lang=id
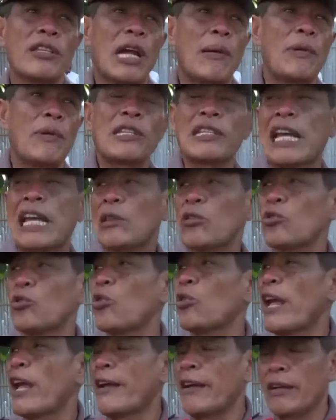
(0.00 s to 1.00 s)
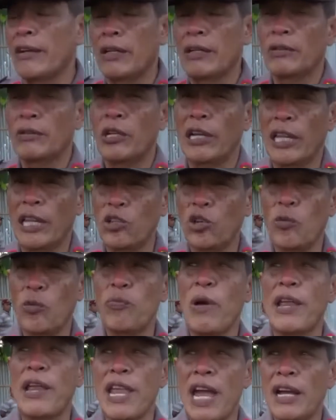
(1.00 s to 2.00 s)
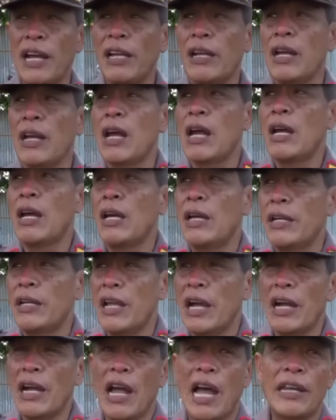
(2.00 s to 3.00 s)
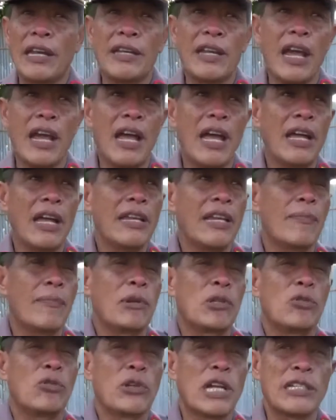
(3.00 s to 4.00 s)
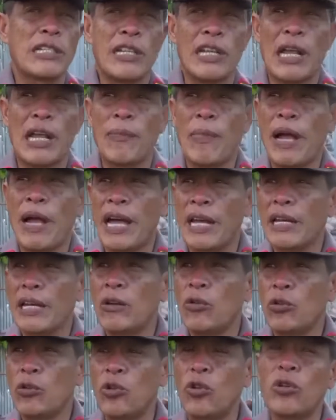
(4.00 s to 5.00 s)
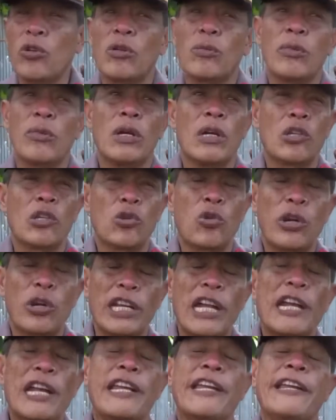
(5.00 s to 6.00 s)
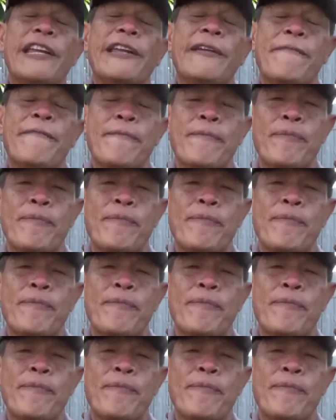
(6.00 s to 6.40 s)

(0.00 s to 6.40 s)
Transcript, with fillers: habis 100 orang, jadi cukup banyak yang ada yang bertugas di lapangan untuk sore hari ini.